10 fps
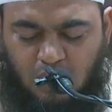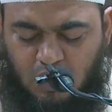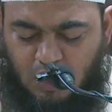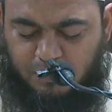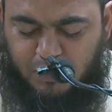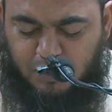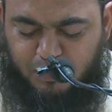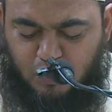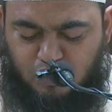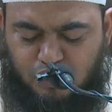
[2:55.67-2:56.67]
अपने
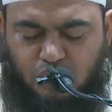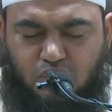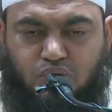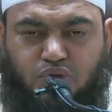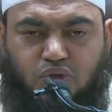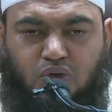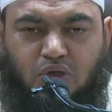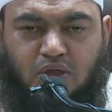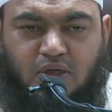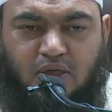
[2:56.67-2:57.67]
पड़ोसी को छोड़
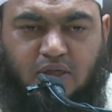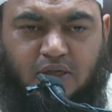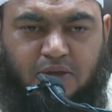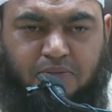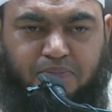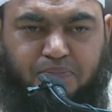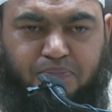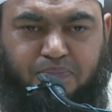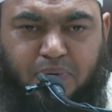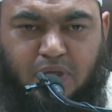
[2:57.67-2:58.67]
करके
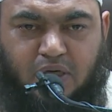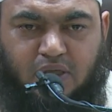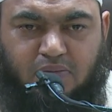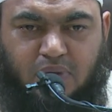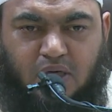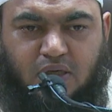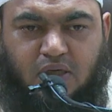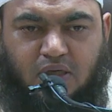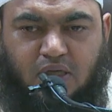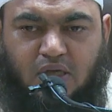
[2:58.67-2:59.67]
पेट भर
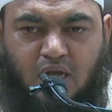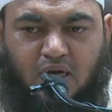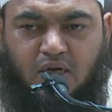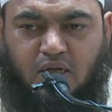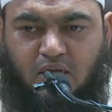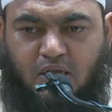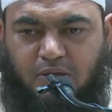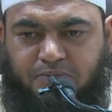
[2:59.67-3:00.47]
करके खाना ना खाएं